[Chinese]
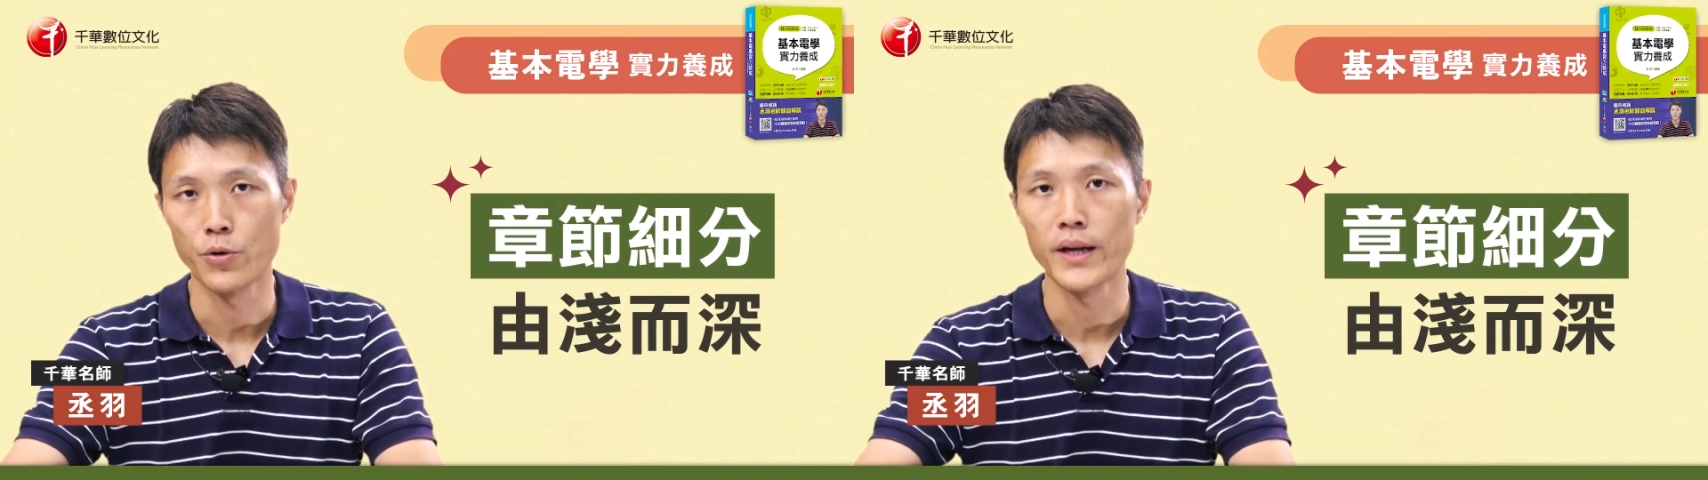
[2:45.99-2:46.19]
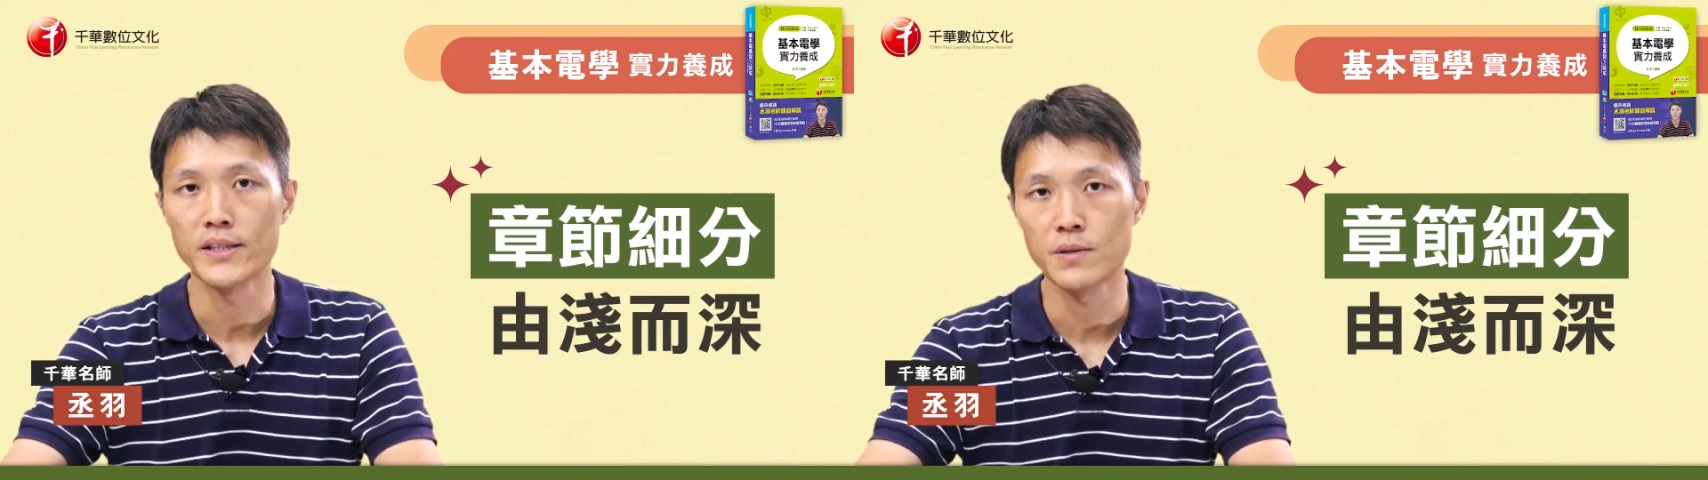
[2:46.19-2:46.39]

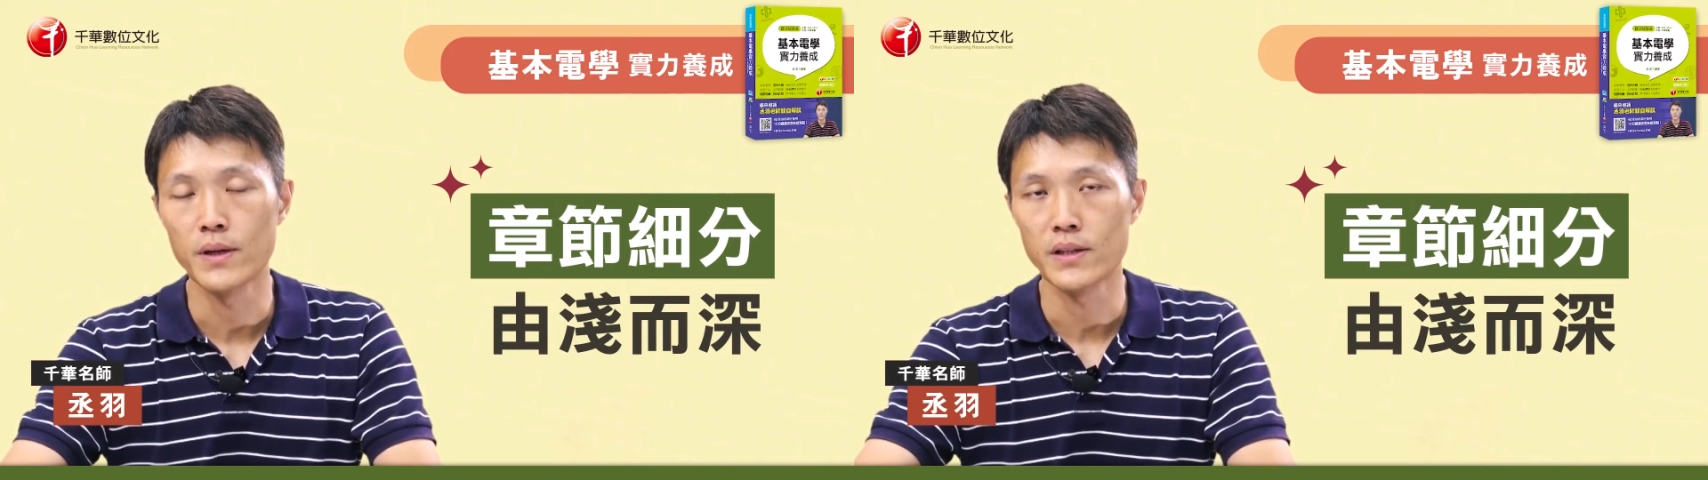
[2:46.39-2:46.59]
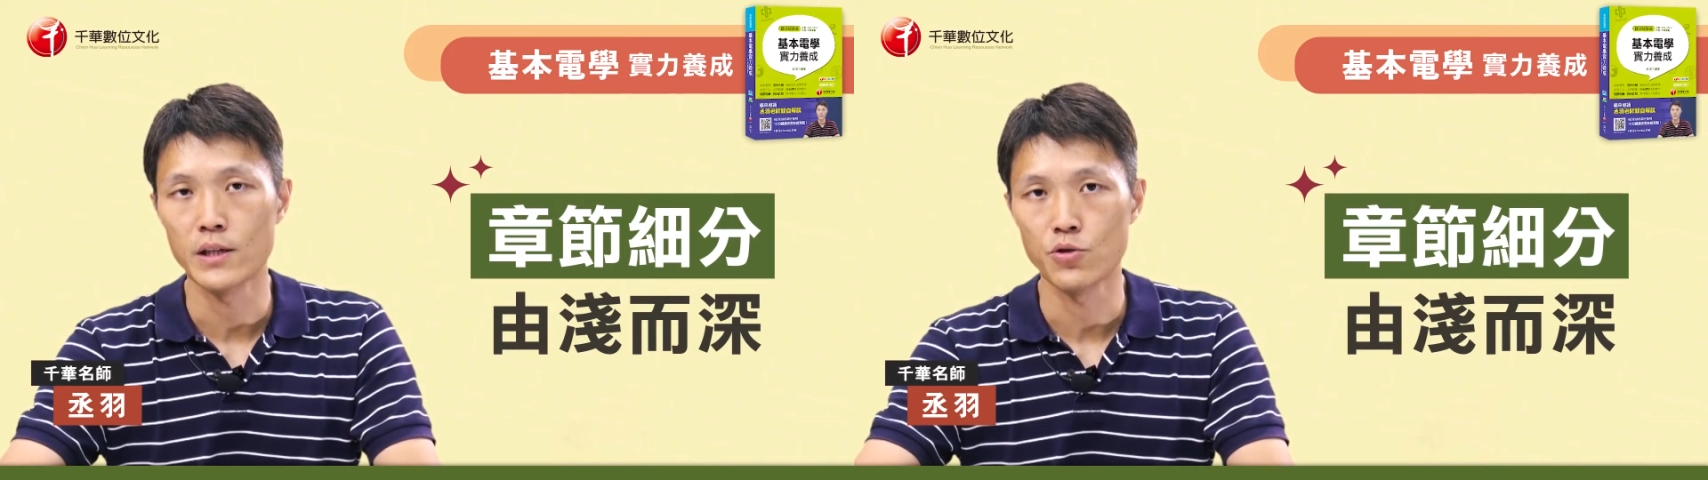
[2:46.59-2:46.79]
哦，原来基
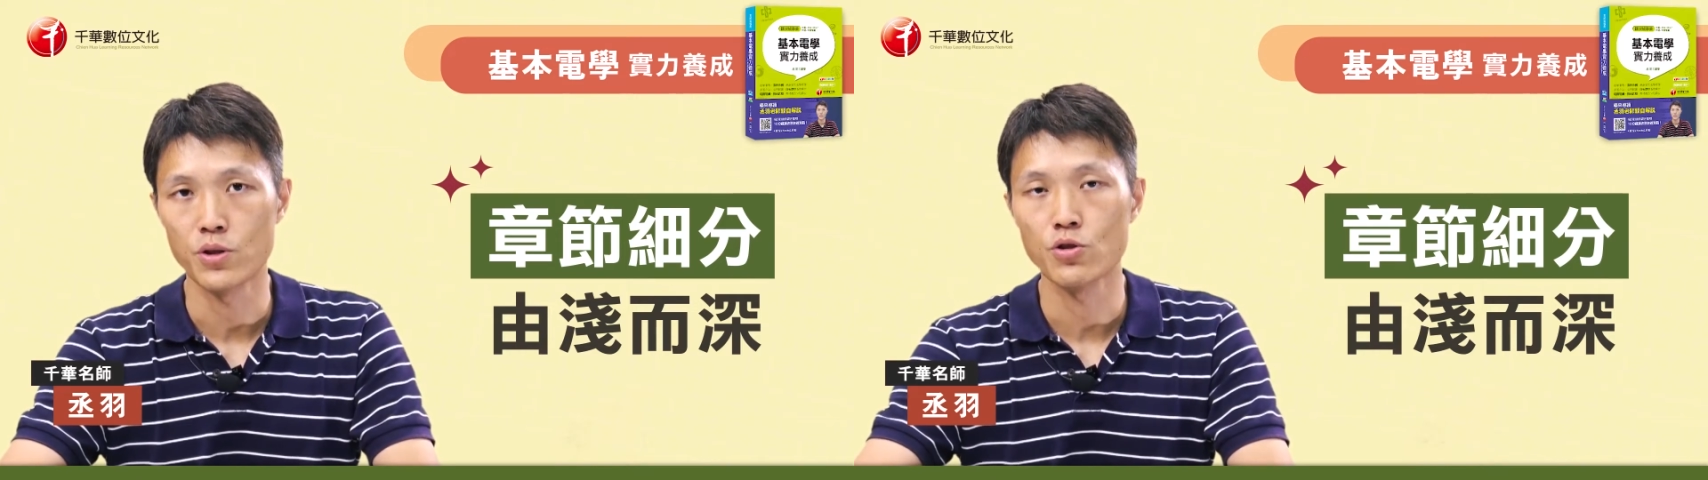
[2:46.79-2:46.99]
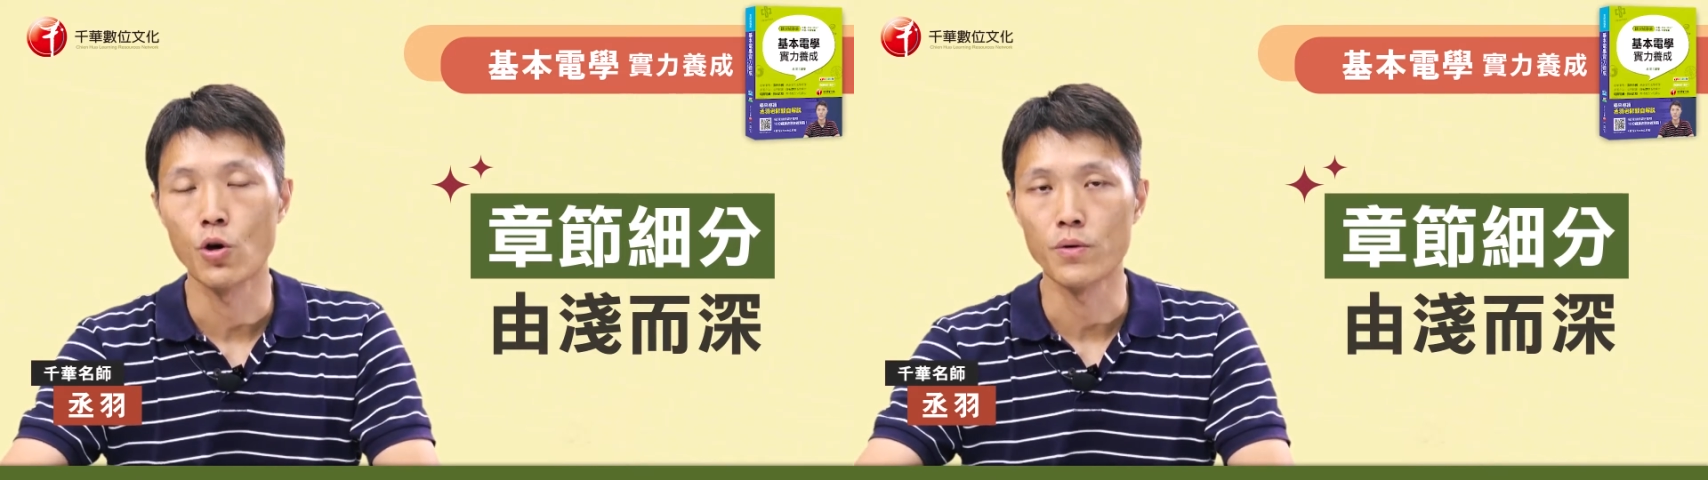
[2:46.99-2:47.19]
本电
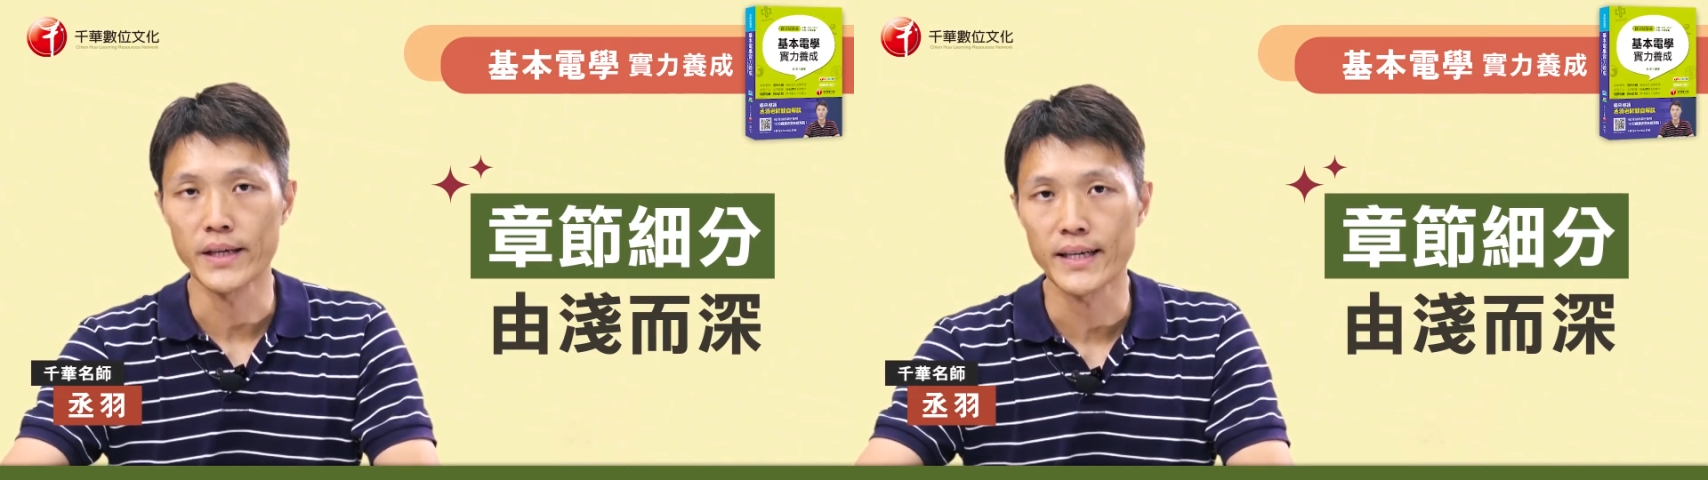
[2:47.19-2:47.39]
学从